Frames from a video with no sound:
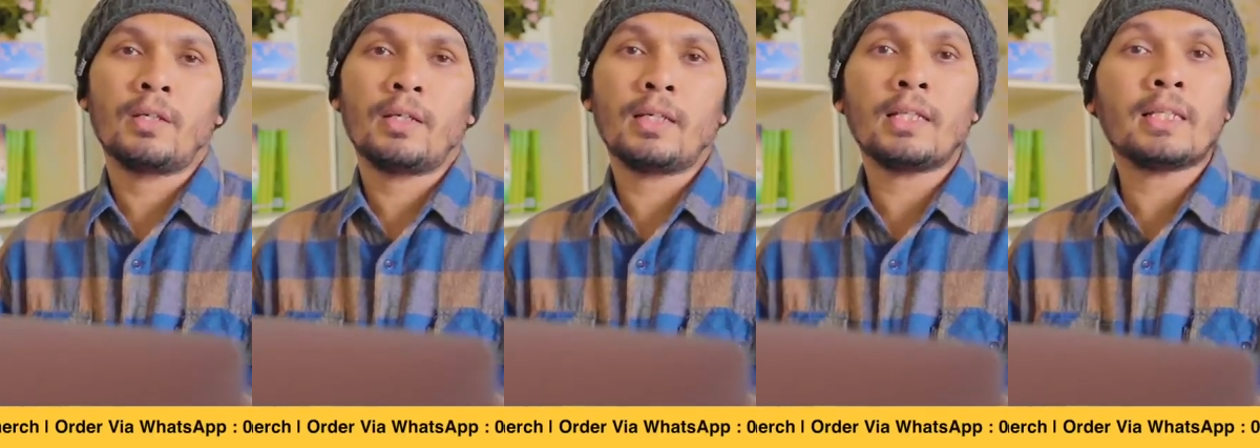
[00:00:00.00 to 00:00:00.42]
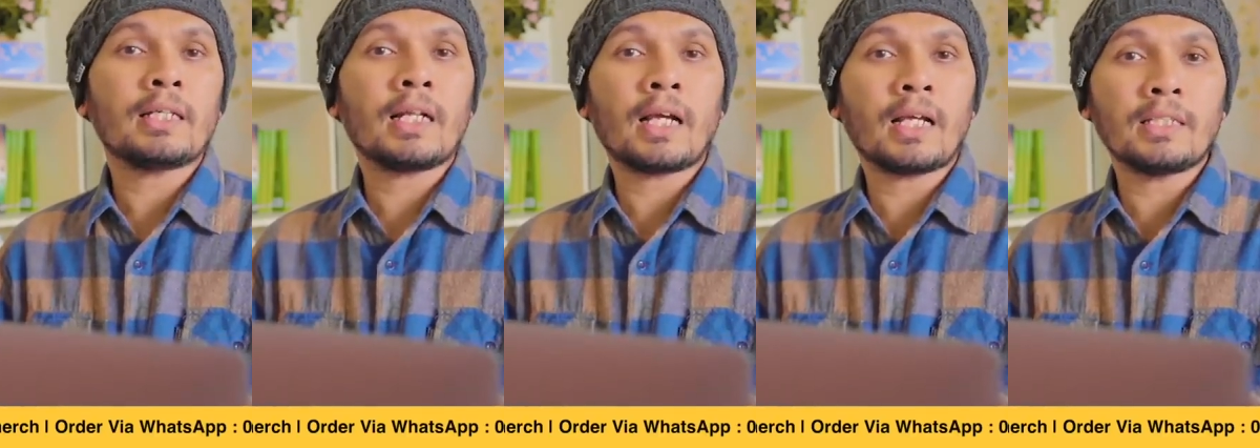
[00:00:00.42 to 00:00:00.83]
Kita
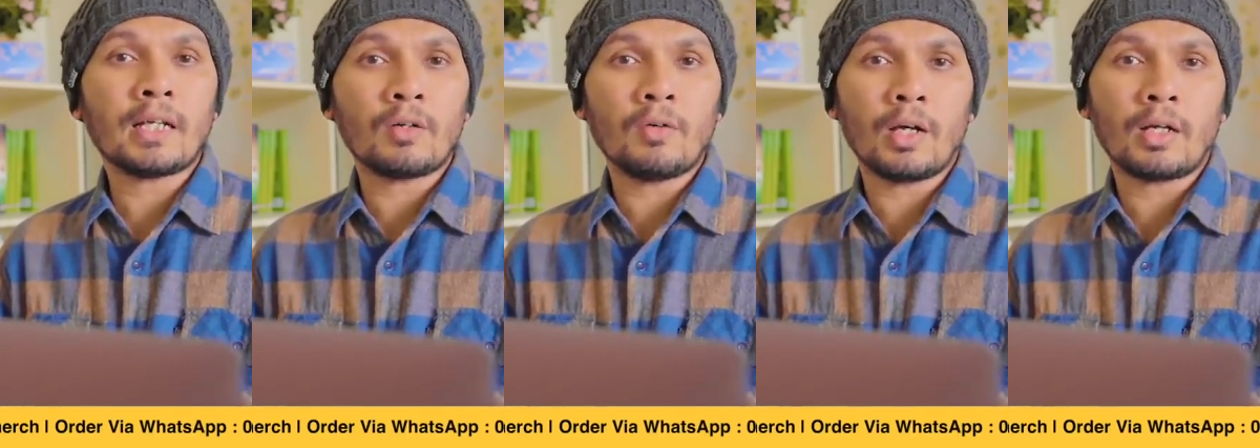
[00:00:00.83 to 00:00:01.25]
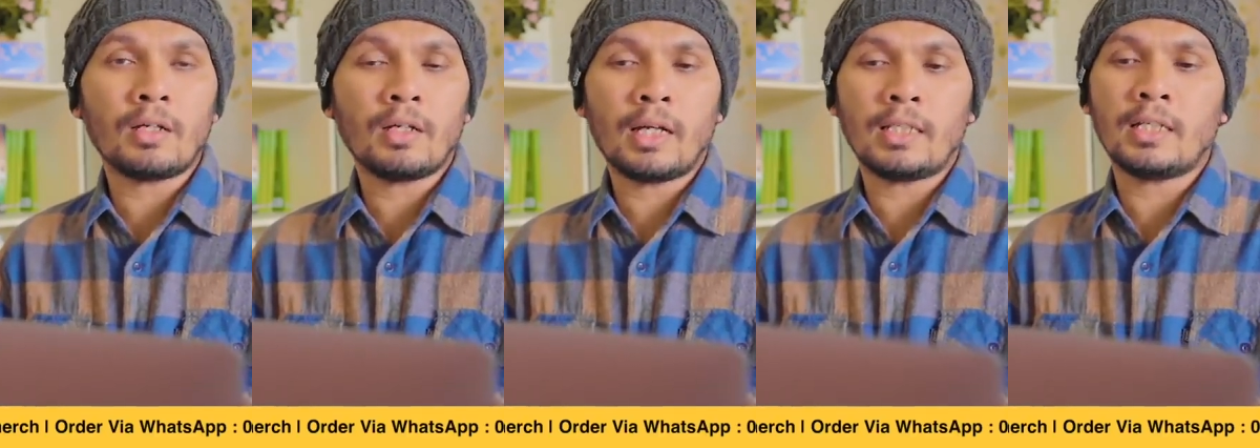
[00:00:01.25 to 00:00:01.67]
tinggal ngajak doang.
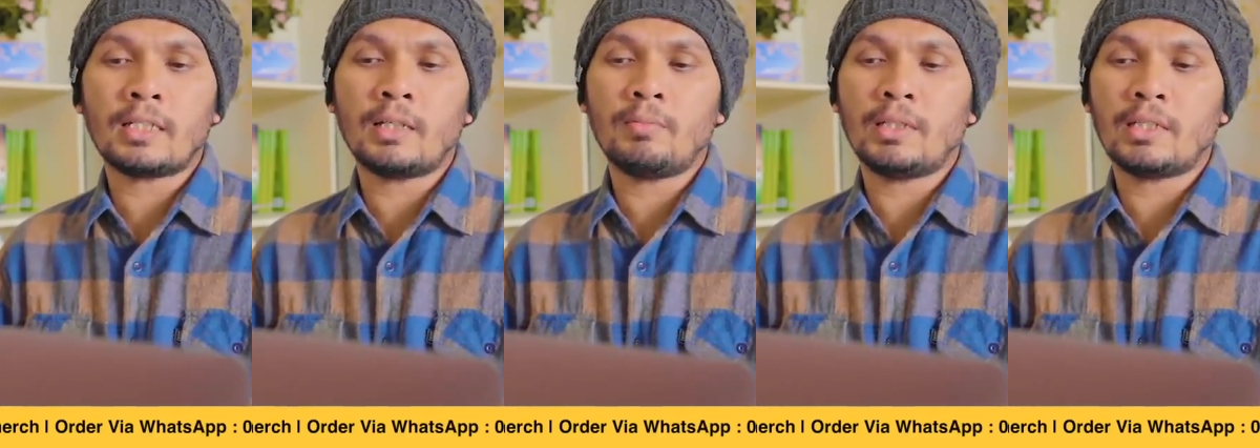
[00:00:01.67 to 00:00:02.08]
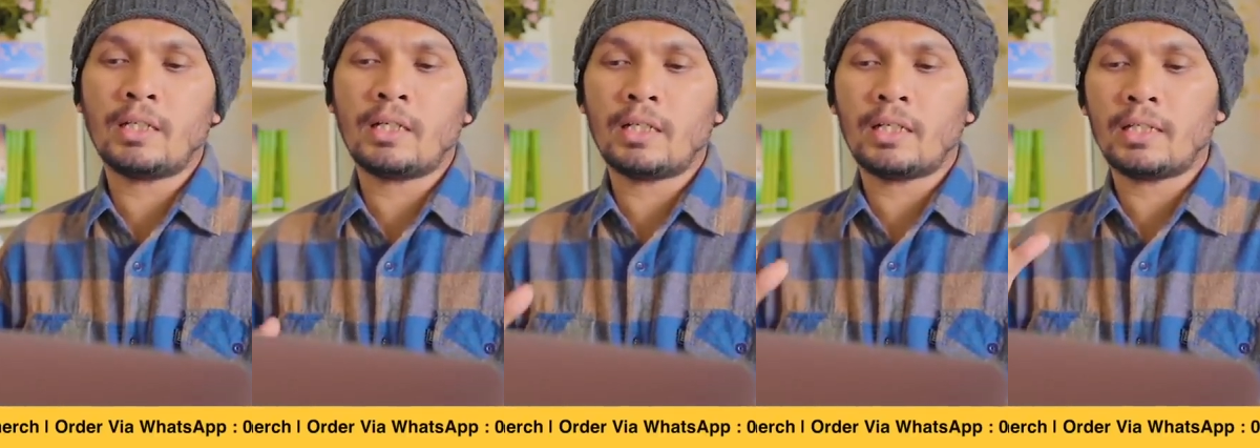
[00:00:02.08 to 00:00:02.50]
Ngajaknya bisa
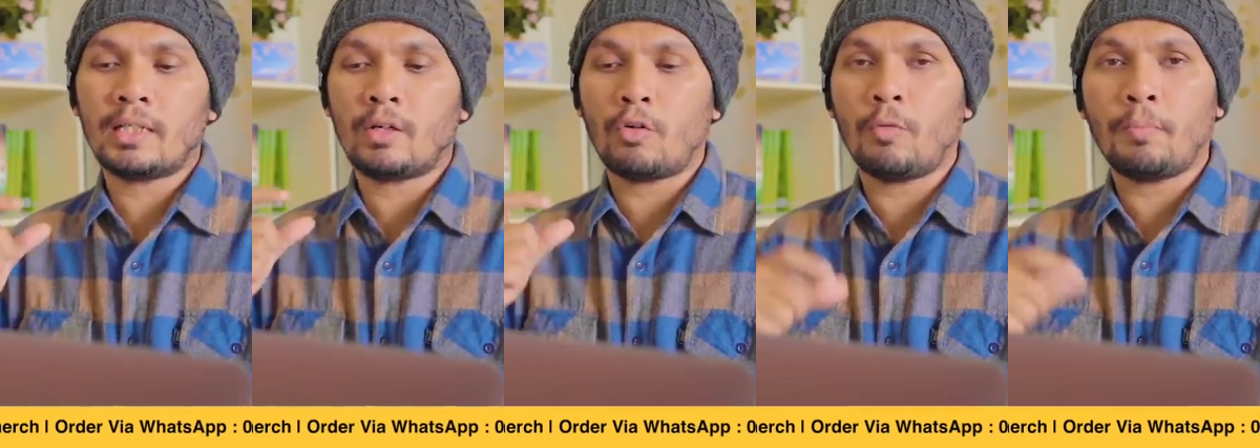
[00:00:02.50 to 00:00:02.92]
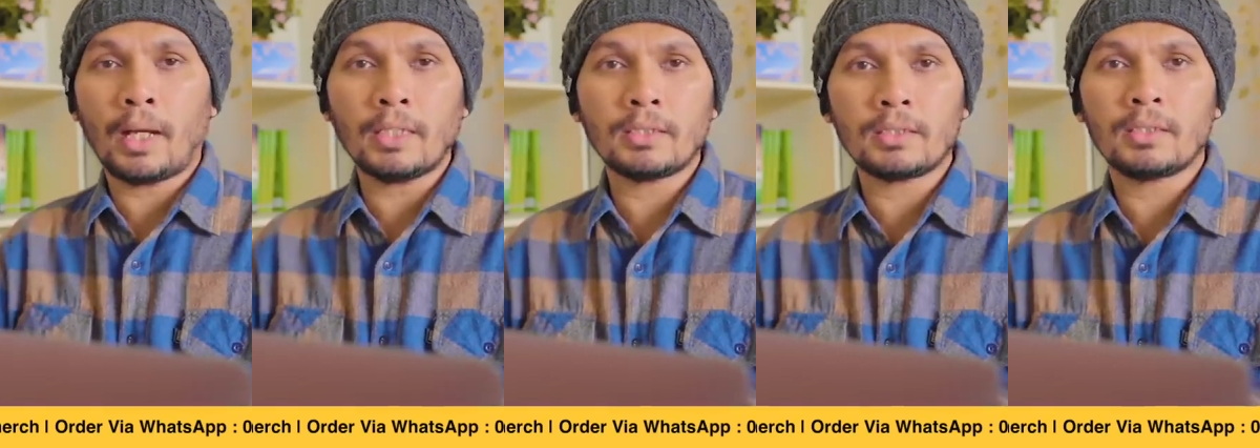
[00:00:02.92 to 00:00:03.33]
dengan kita
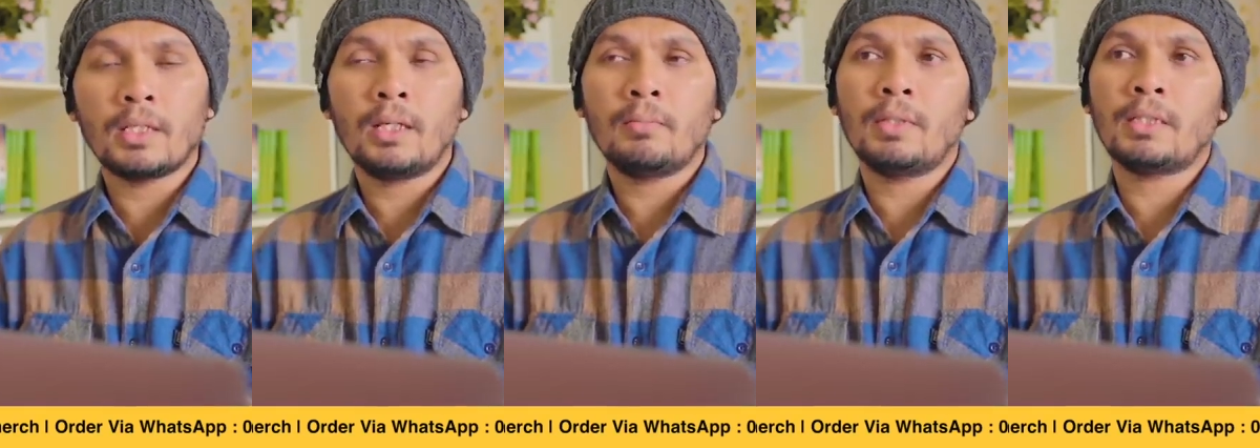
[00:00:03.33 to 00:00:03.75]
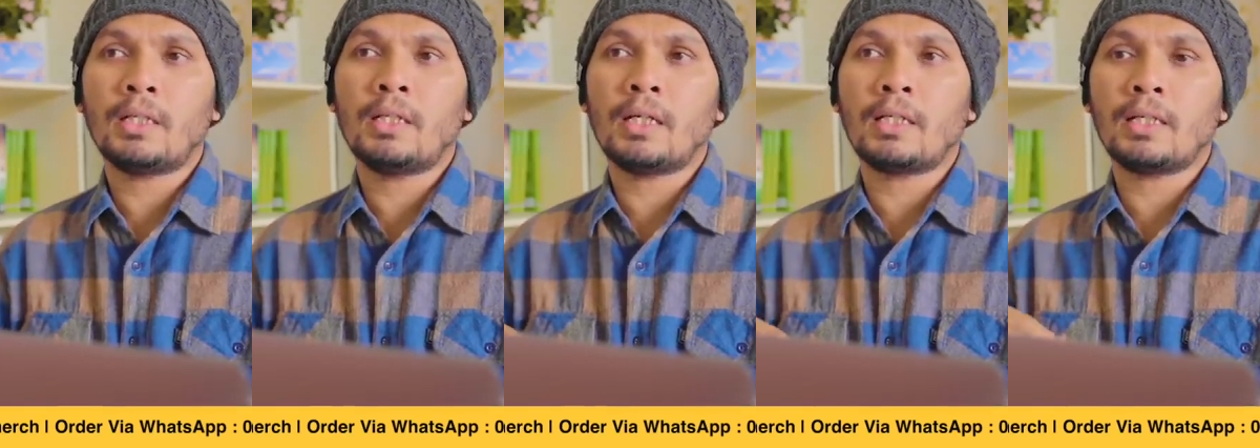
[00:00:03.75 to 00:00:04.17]
kopas, bisa
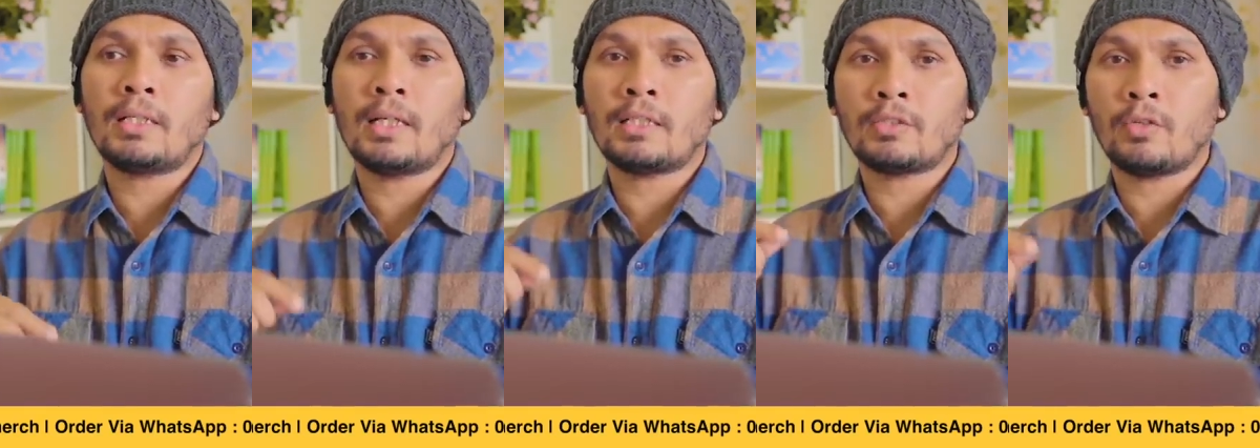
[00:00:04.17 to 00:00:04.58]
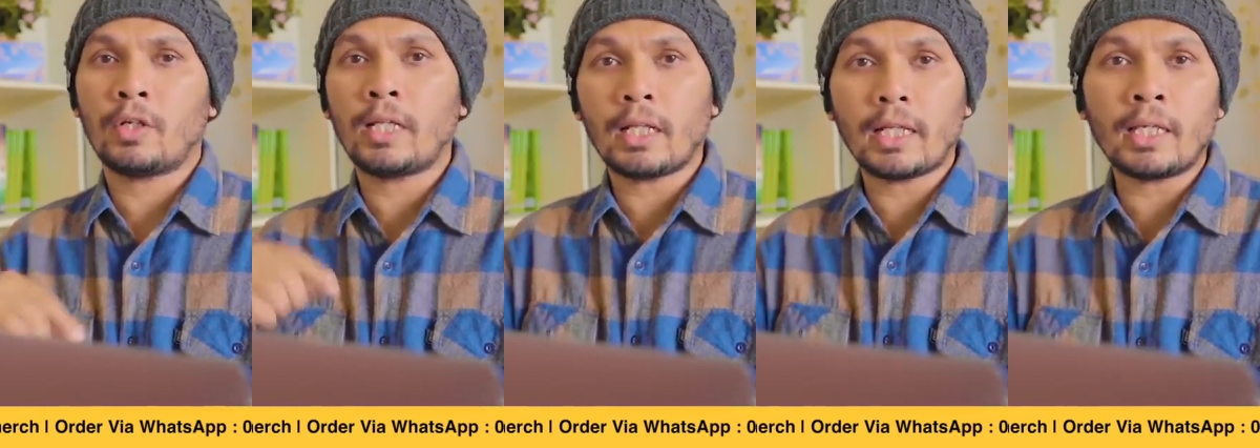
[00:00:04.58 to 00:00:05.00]
dengan kita
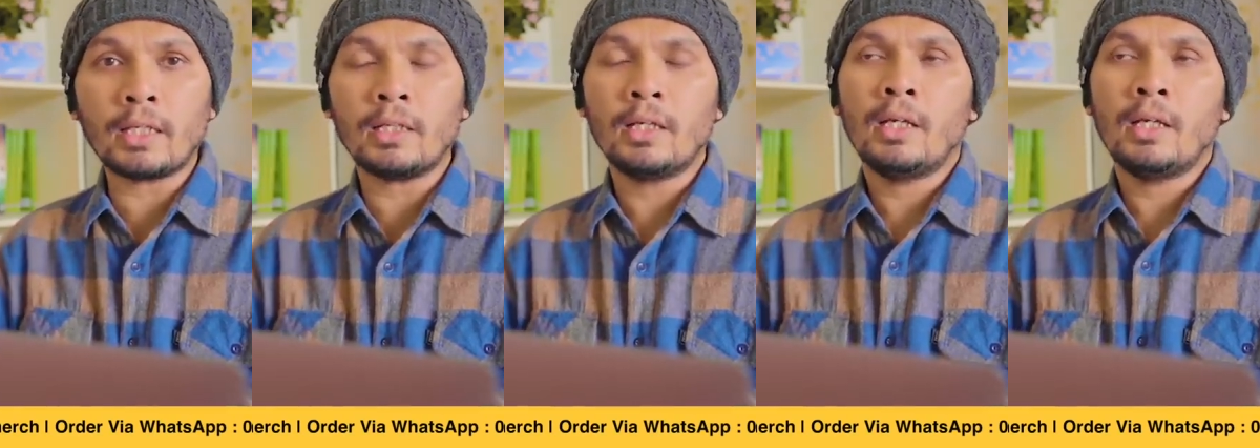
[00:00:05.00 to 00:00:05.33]
story link,